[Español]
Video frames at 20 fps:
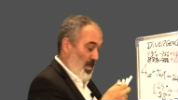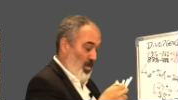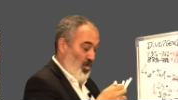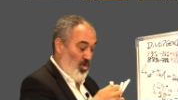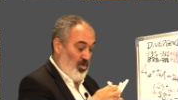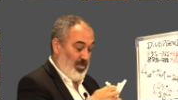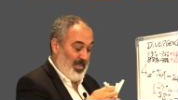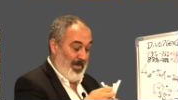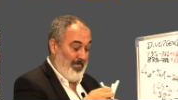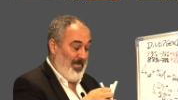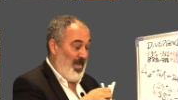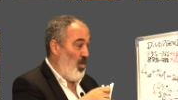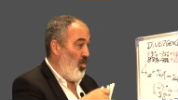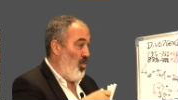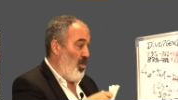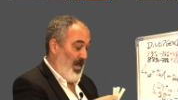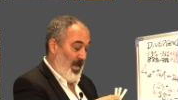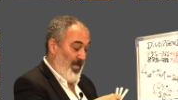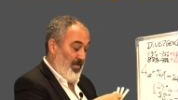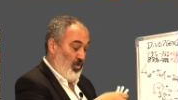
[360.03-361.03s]
Y otra
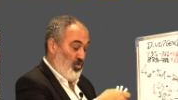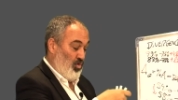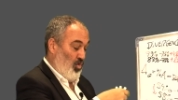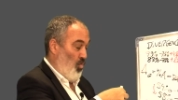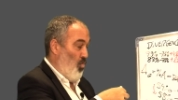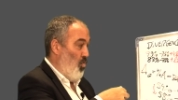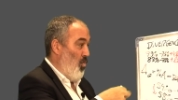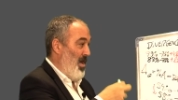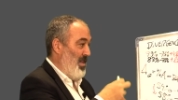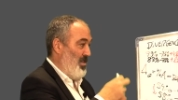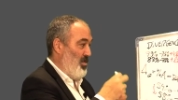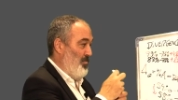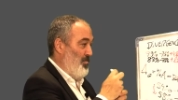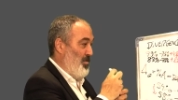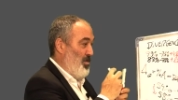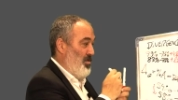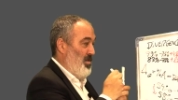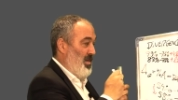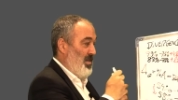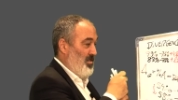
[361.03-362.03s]
mejora de otro
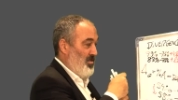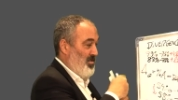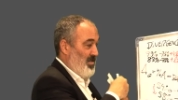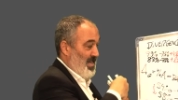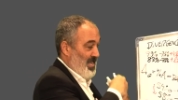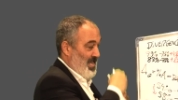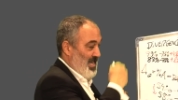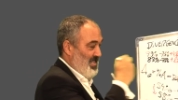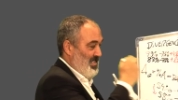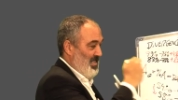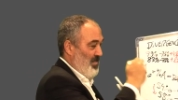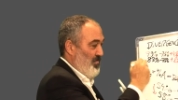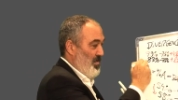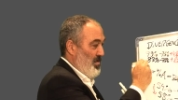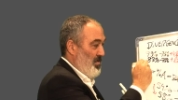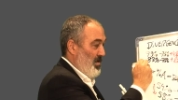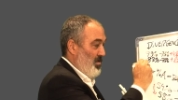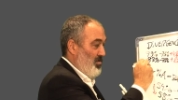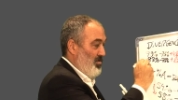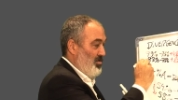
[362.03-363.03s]
4%, que ya es
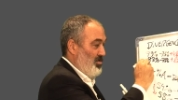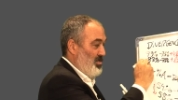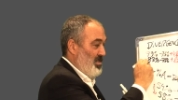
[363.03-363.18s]
difícil, un